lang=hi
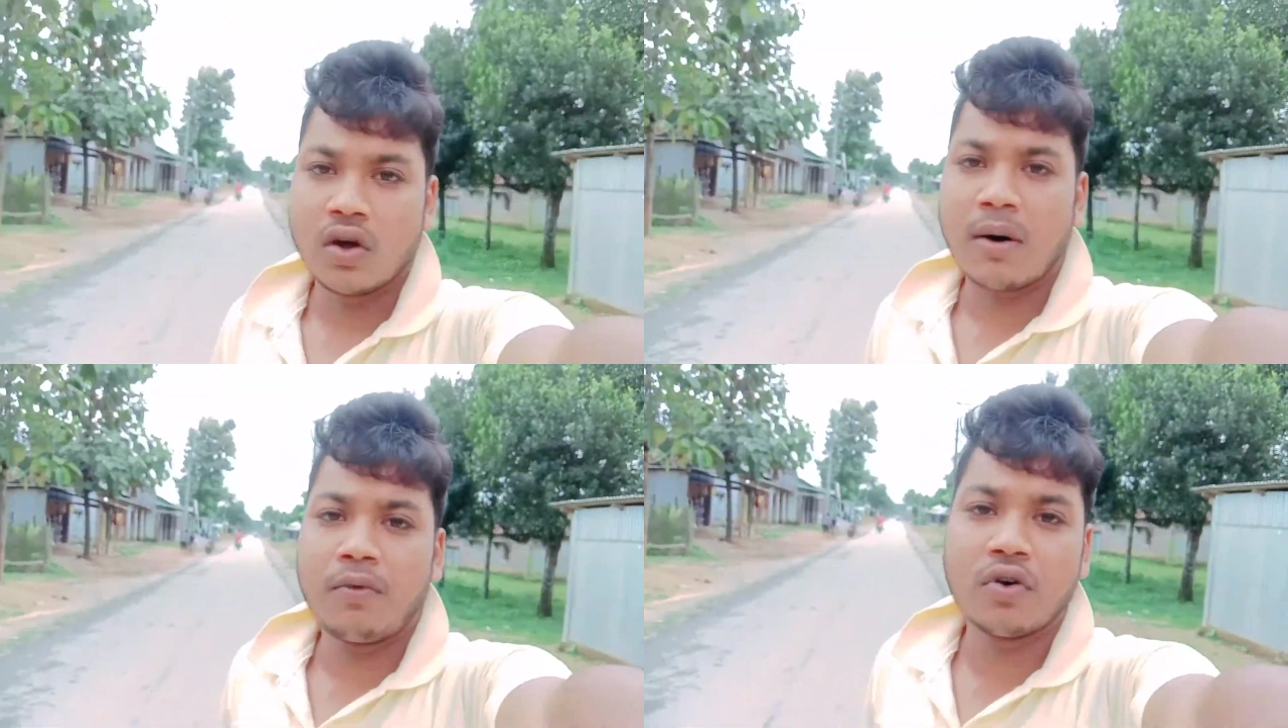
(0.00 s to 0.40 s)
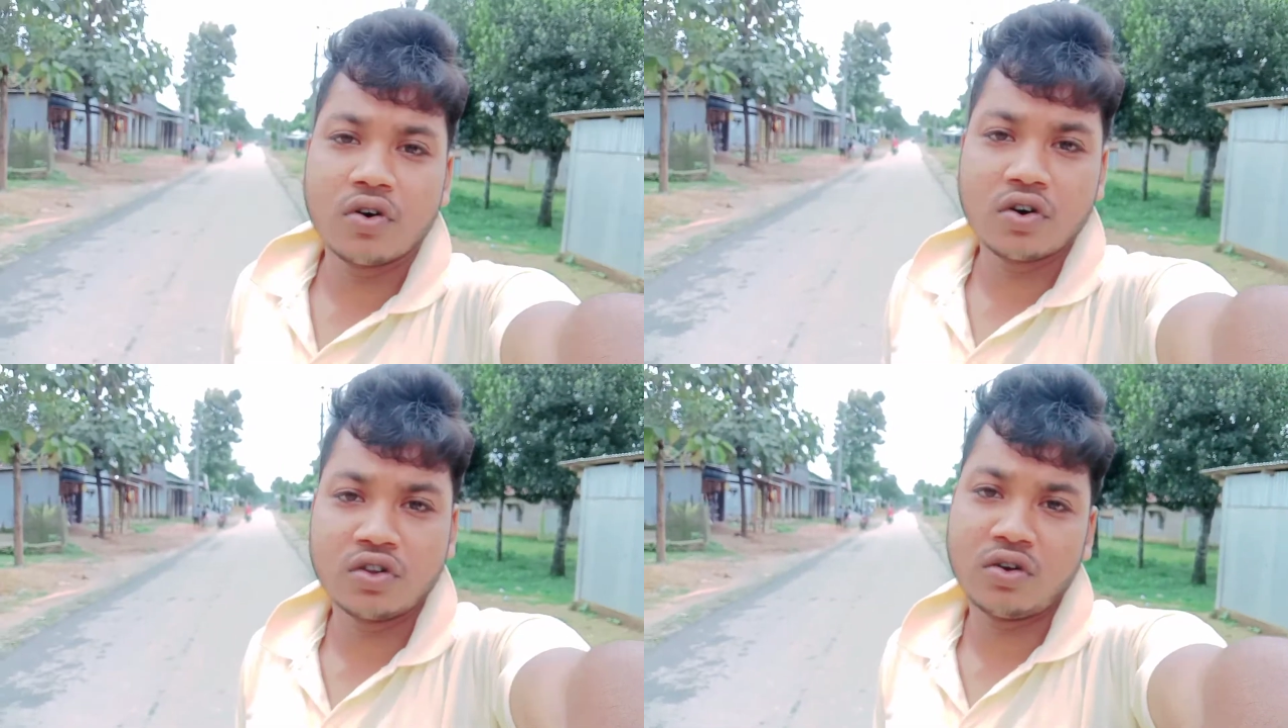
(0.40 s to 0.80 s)
तो आप
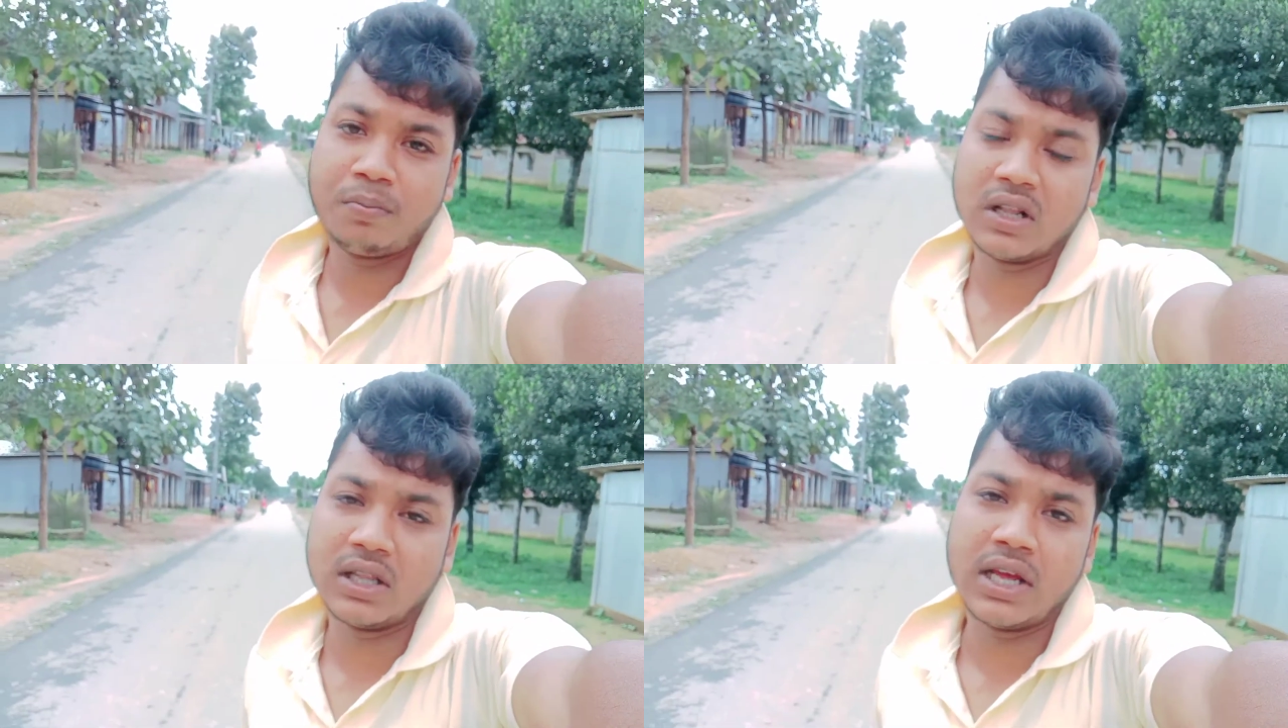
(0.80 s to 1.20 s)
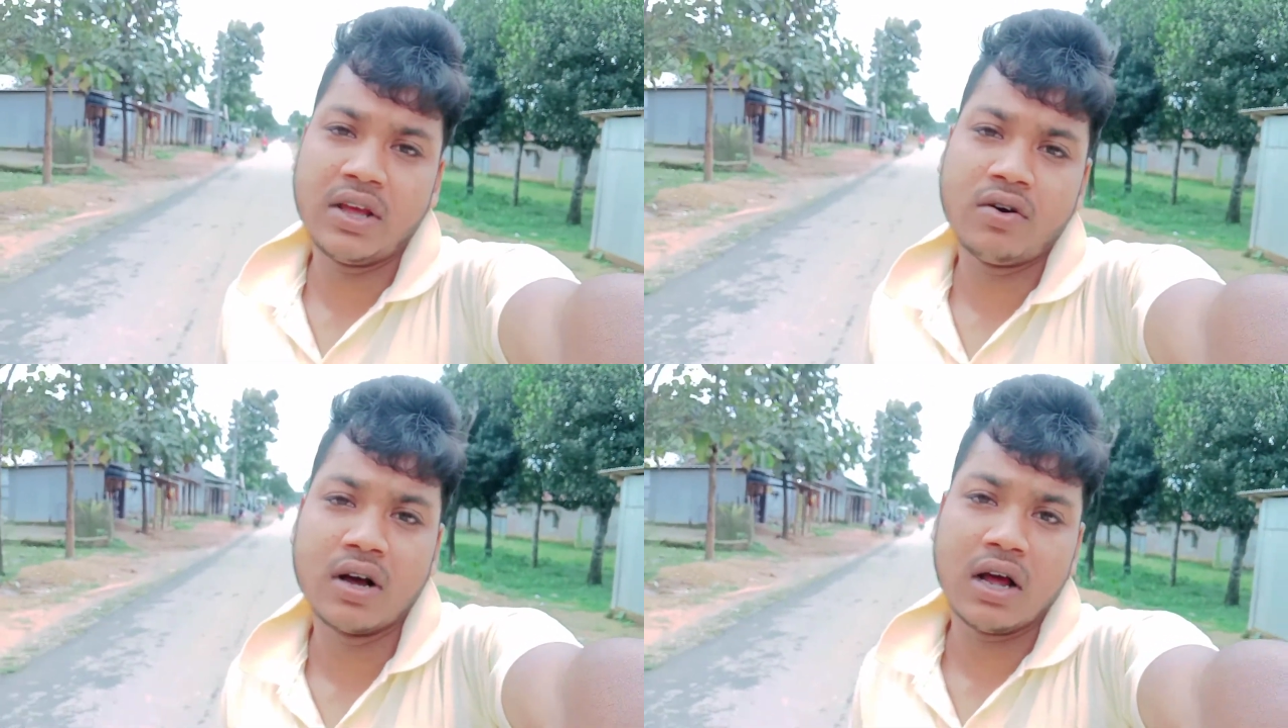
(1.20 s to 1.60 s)
लोगों को तो पता
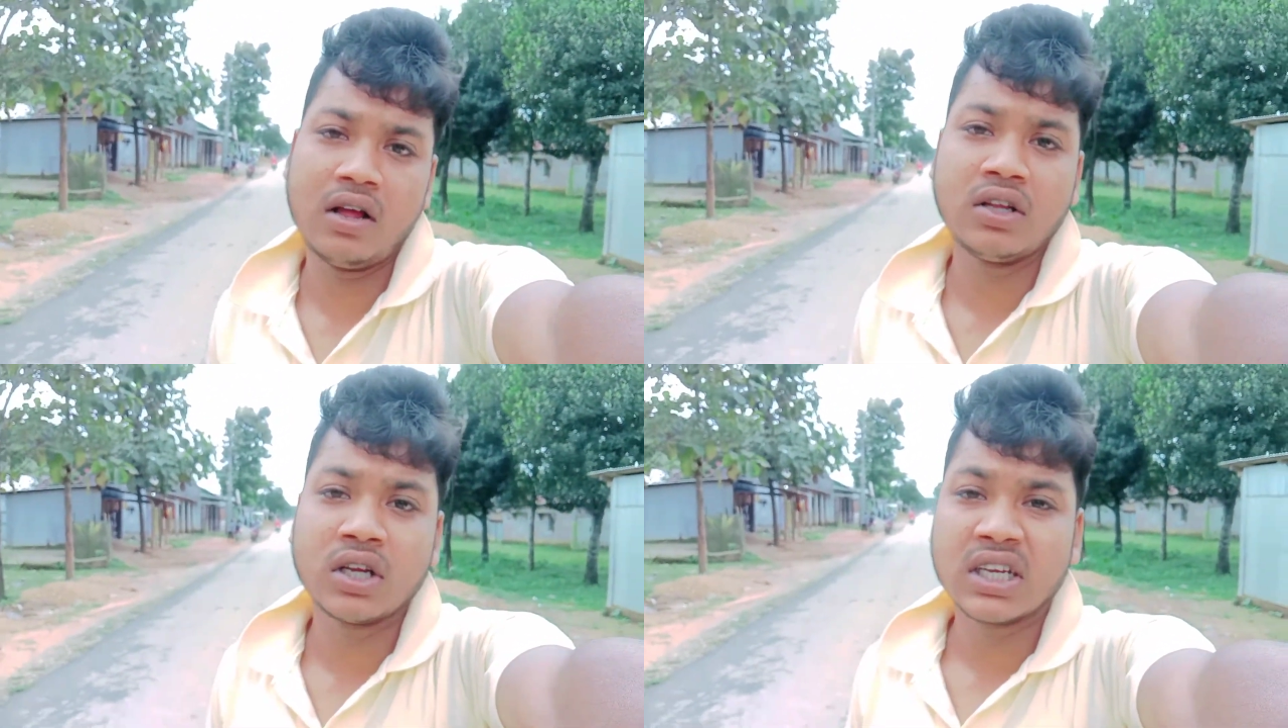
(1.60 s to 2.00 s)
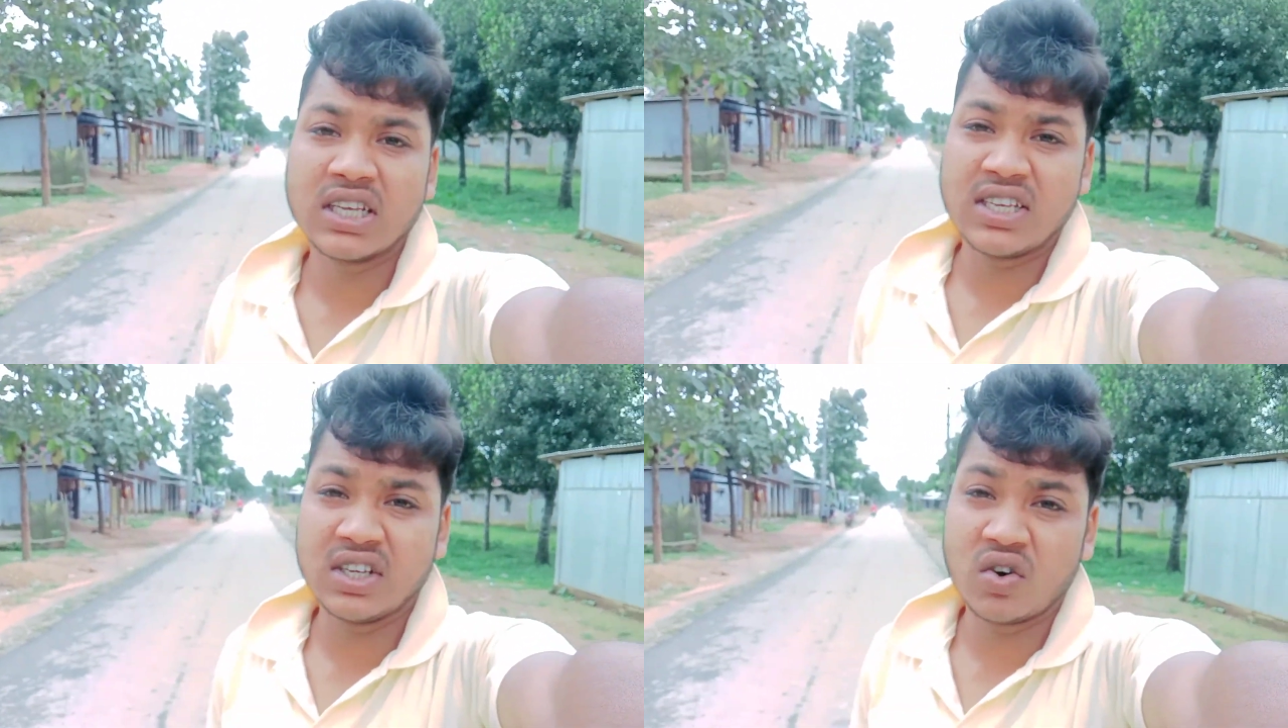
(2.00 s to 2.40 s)
ही होगा
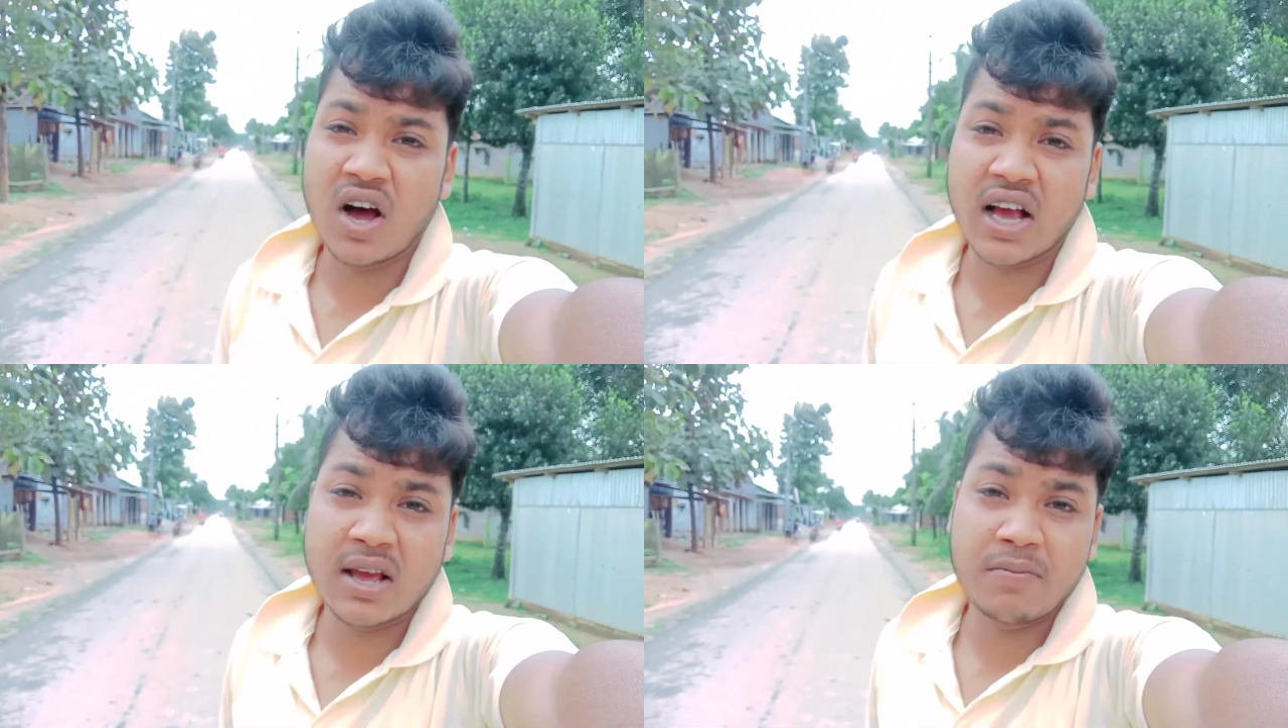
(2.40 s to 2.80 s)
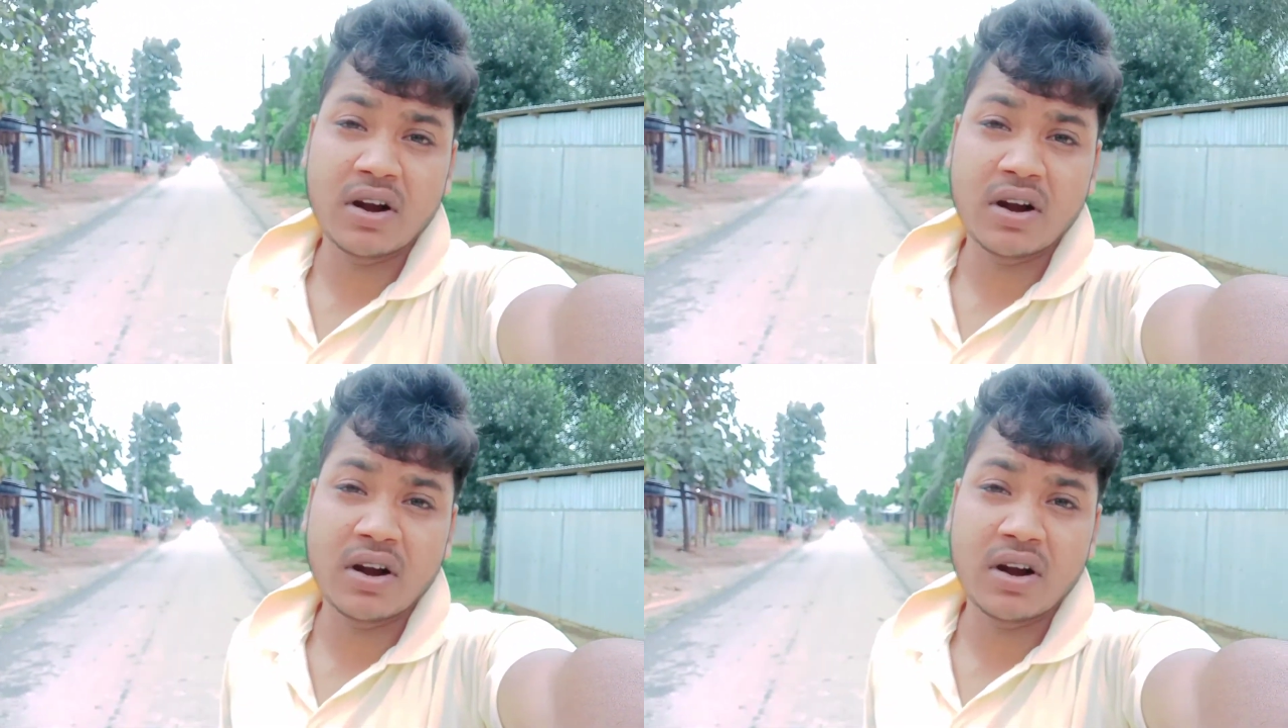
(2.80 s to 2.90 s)
किसी को आगे